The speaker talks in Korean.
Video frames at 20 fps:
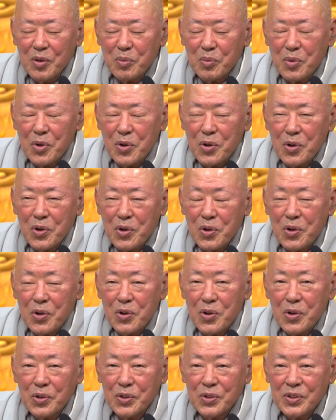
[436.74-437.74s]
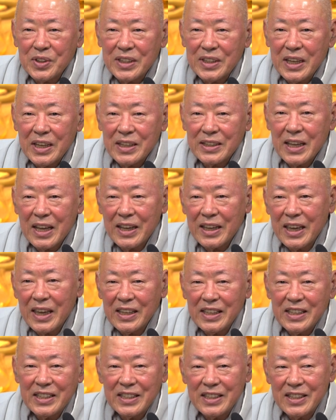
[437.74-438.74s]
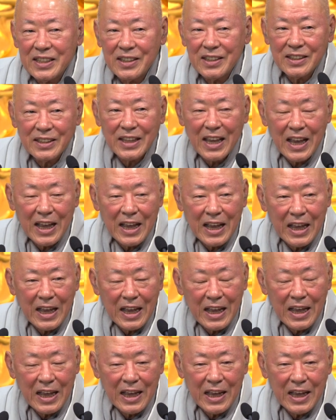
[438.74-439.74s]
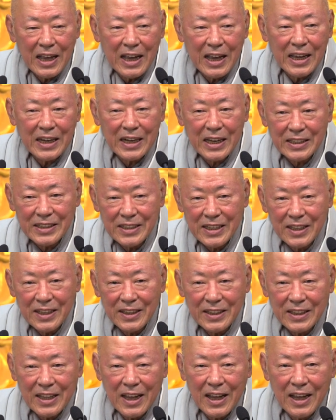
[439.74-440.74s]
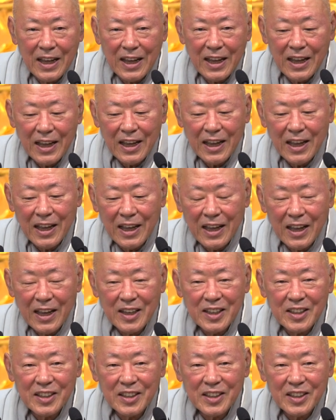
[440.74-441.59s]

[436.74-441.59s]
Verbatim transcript: 모든 세상의 이치를 다 알아챘다.